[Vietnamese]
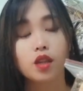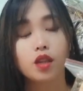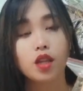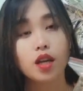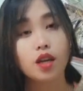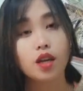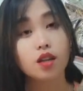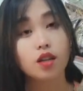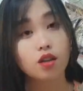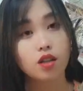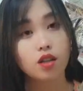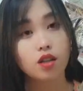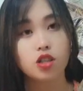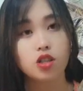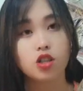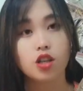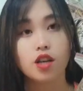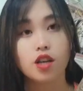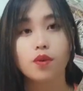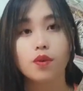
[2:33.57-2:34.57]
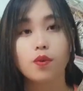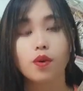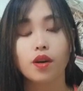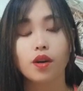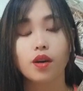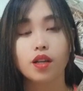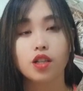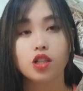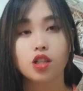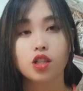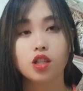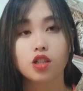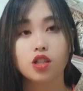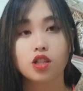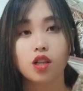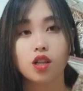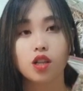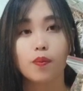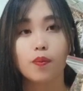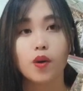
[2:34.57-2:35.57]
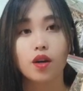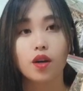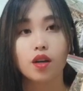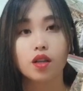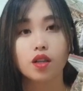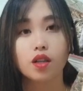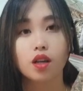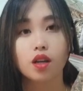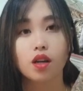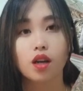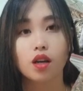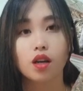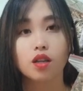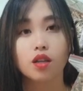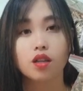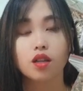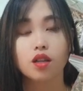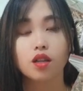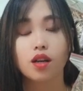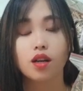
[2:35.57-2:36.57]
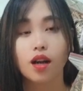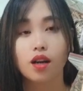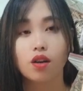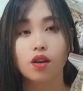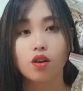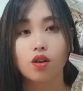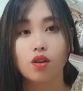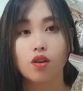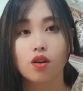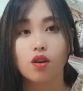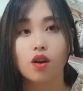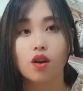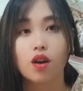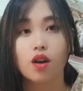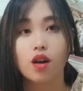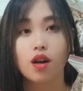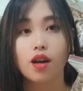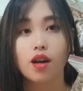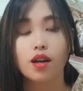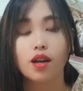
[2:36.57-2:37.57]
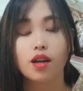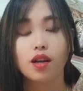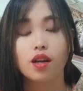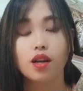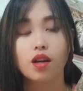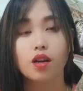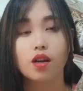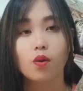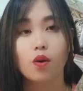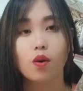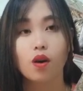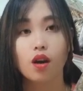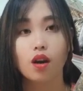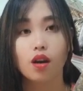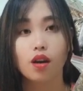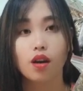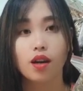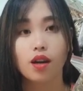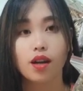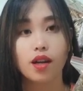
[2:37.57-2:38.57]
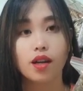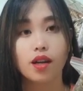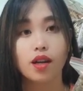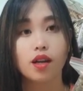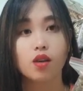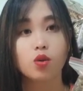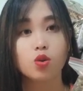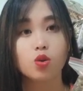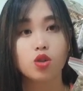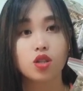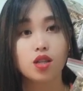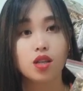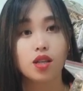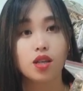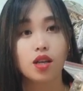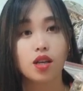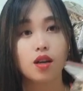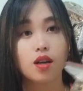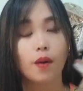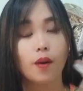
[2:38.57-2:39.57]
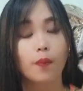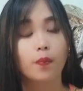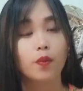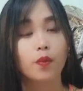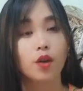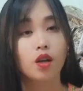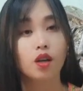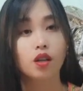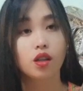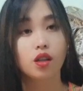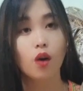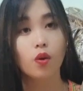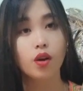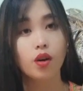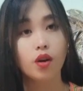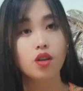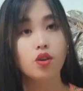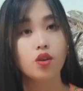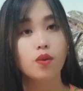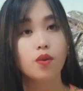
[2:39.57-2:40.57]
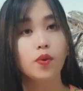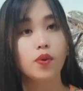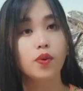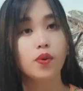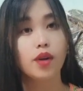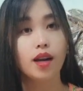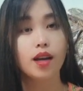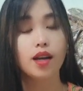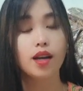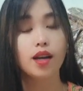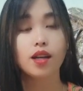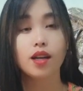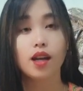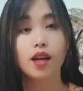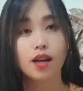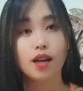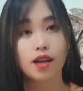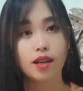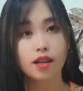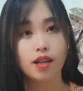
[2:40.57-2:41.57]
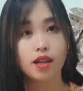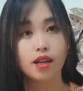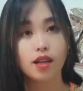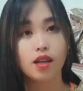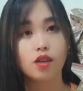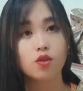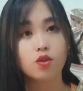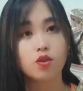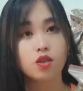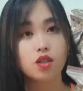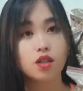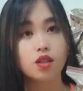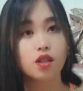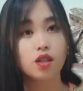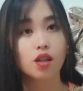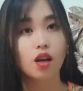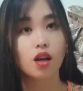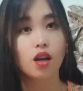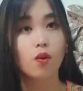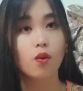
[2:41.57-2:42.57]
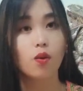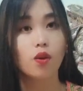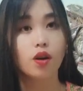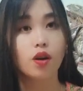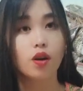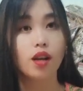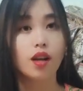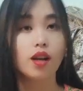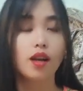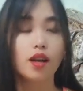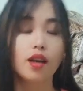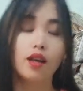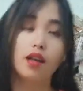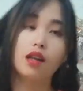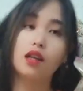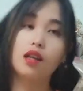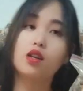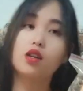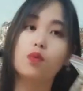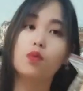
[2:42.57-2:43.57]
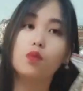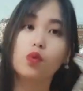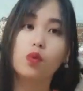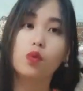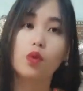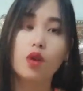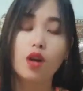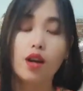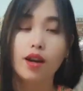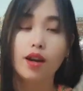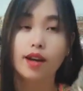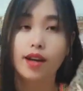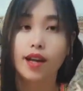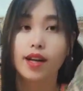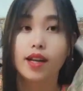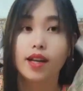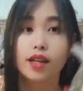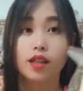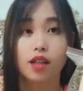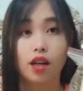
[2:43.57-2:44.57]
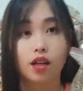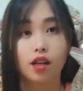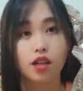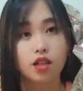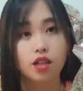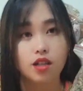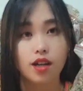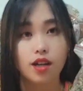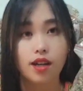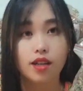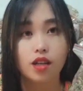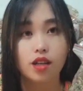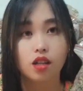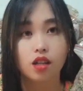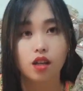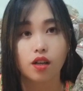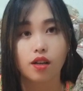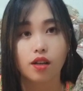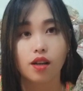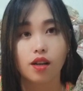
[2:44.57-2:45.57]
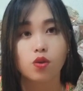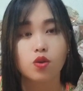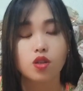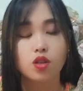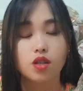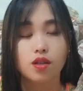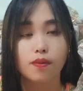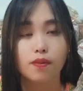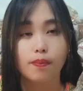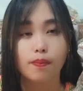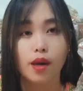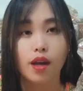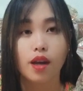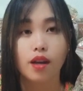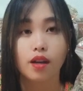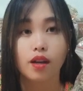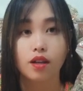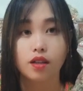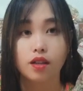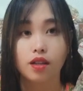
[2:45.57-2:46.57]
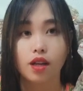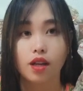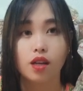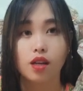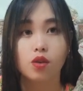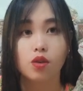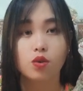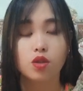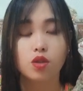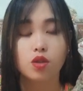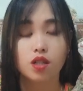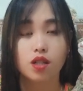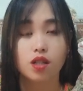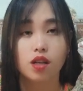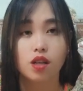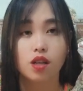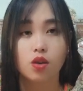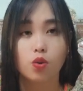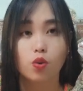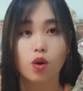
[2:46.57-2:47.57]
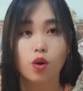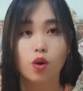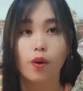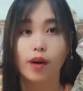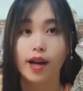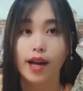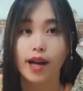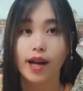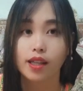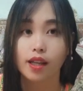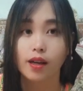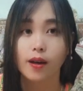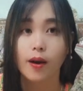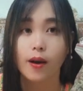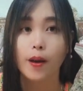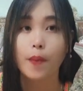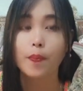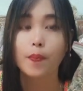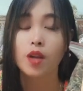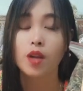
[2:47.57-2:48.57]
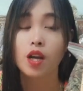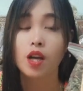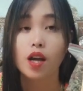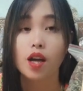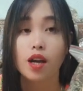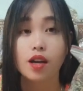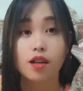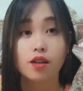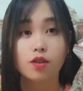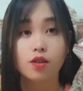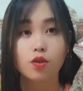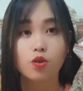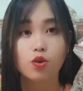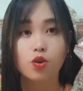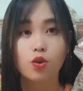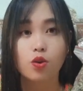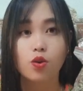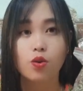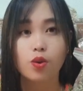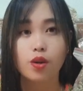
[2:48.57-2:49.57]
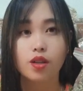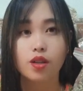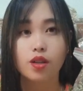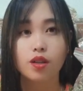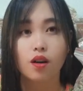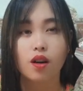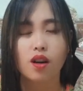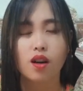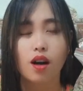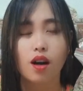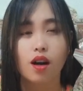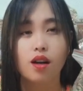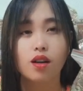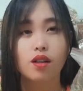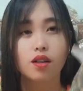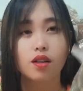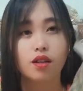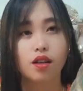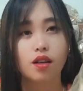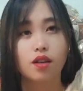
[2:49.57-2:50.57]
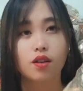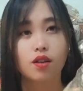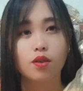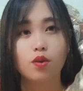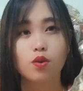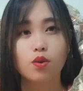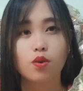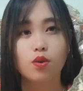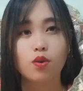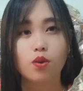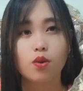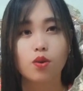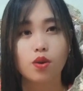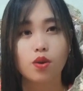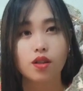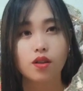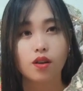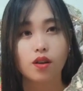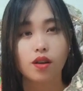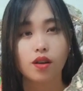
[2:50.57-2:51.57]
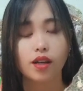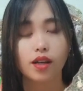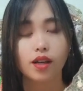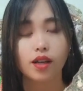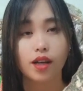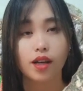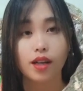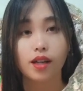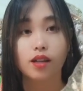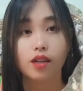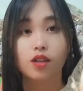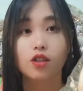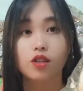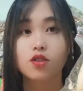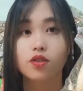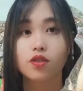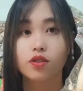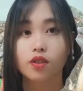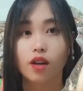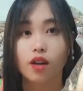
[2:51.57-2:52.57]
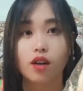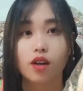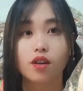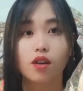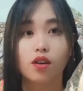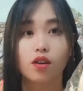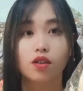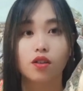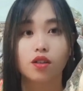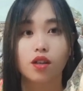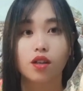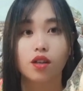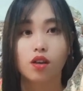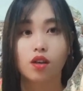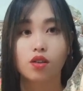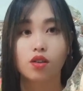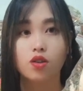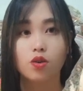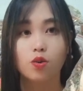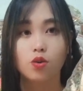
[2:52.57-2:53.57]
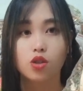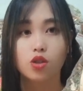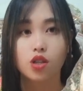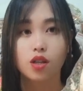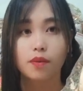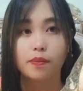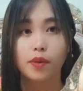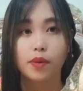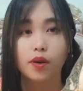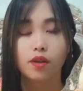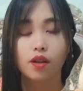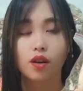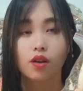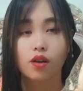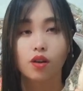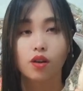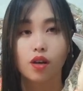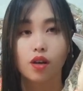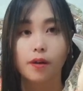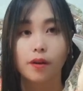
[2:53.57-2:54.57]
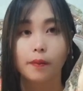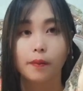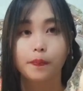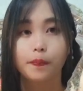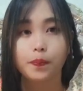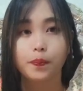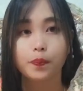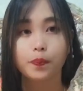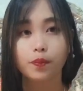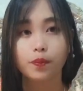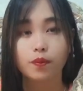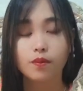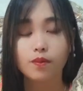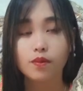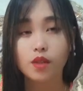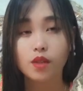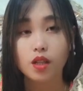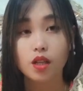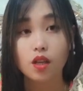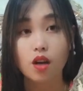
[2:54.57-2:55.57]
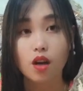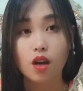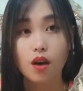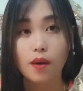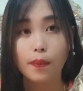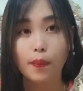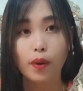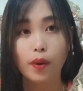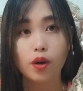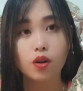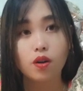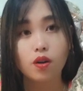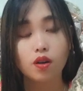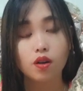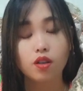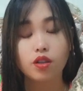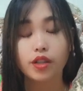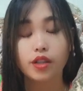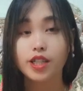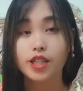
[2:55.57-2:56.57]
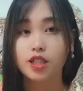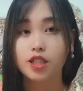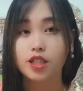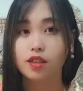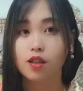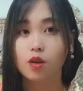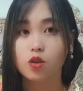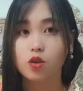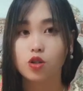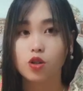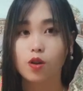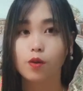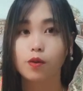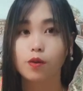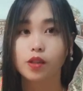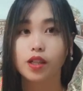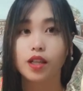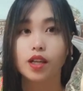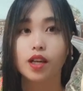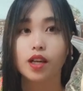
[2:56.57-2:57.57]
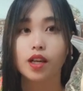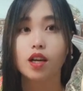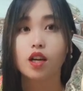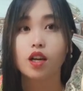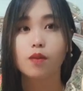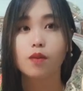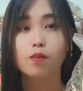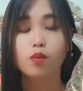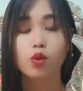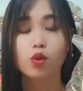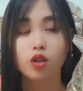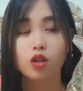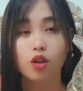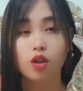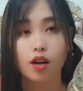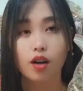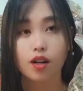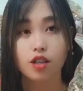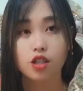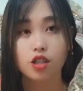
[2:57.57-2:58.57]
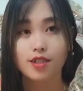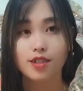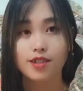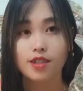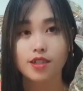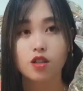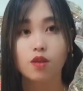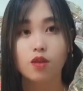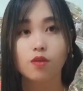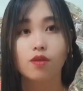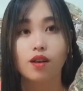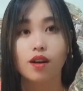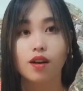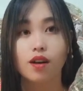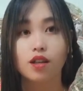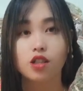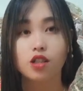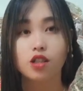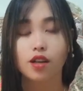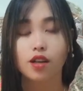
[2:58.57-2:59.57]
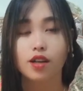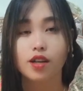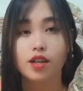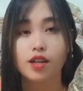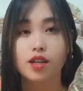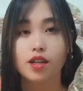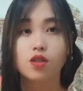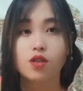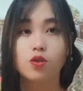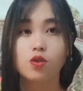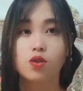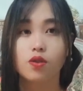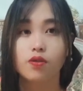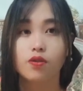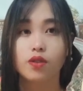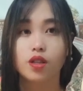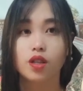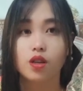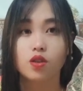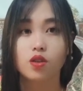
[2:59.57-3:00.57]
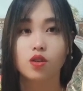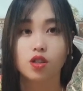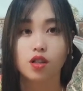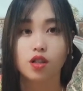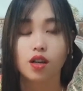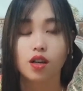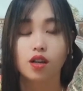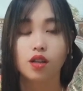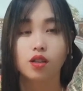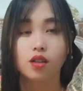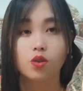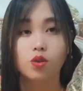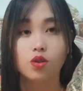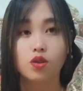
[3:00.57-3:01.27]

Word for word: thế cho nên chế uốn nè chẳng chỉ ta mua khăn giả đó khăn giả đó lo lo để nè ở lê nè lút trì đấy ạ thảo nè yếu mù đa đen nè lê cái nè lút trì thảo uốn nè lê nè yếu mù đa đen đảo nè sái cái đảo nè lút trì mê là tiền nè lút trì lũ hậu cá đó đó để nửa khúc khui cho đó đó là tiền nửa khúc khui cho cái cảnh hình nhớ trong đảo nó lo cho lần đó phụ sự bón là nó đó bọn nó nó yên sĩ tao rong thì mua cho là sĩ rong là hết chẳng kia cho cho viên đeo sau đó là tôn